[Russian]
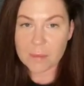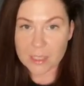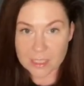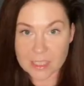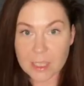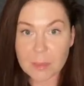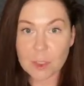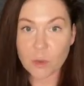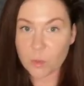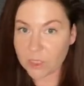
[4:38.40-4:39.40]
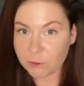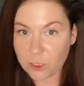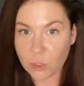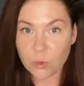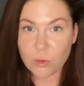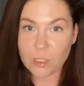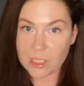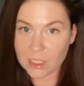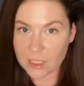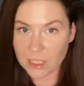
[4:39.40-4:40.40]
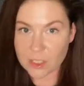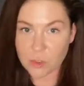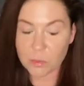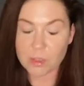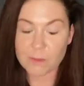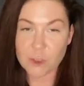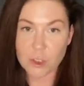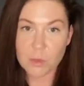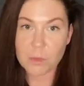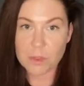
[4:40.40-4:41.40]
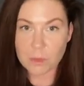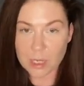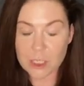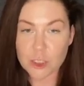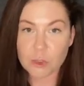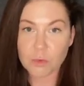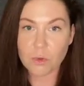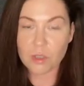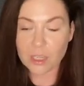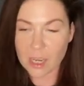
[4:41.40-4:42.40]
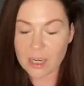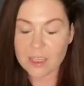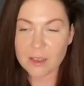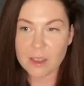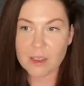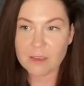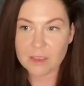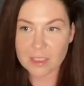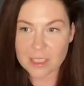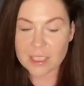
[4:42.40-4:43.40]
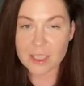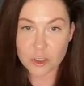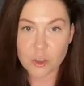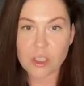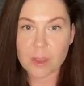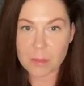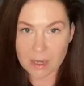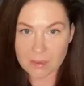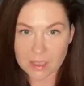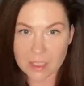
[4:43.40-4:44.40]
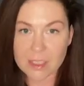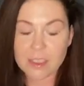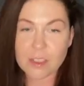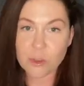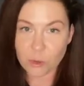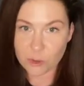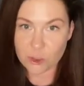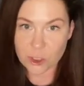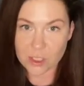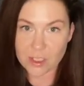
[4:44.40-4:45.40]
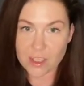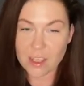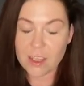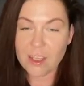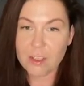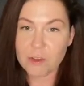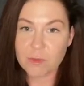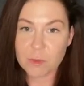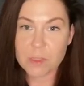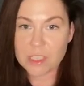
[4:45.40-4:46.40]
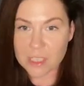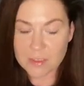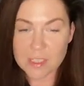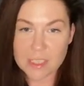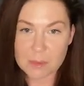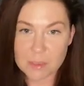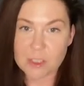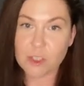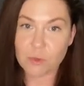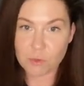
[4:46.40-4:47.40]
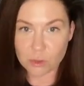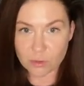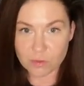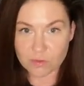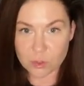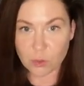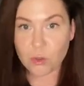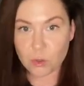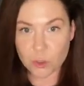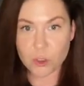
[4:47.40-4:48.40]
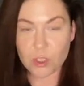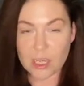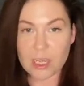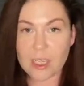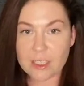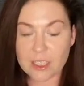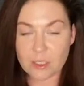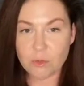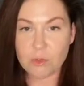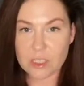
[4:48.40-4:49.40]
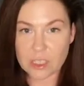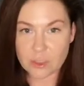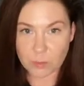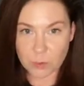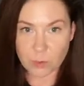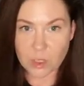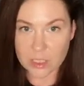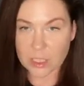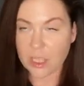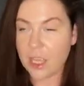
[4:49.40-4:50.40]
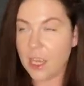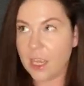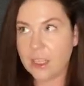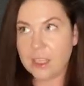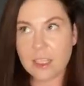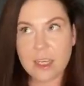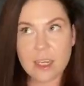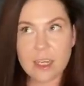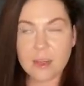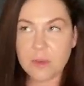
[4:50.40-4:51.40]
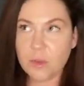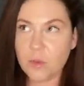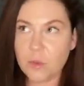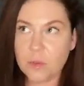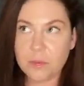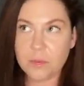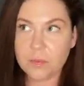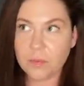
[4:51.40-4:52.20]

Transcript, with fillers: приходили потом и на вторую, и на третью, потому что они понимали, что реально, если я что-то добавила, это стоящее. То есть вот представьте себе, что вот все то, что я даю здесь в блоге, это, ну,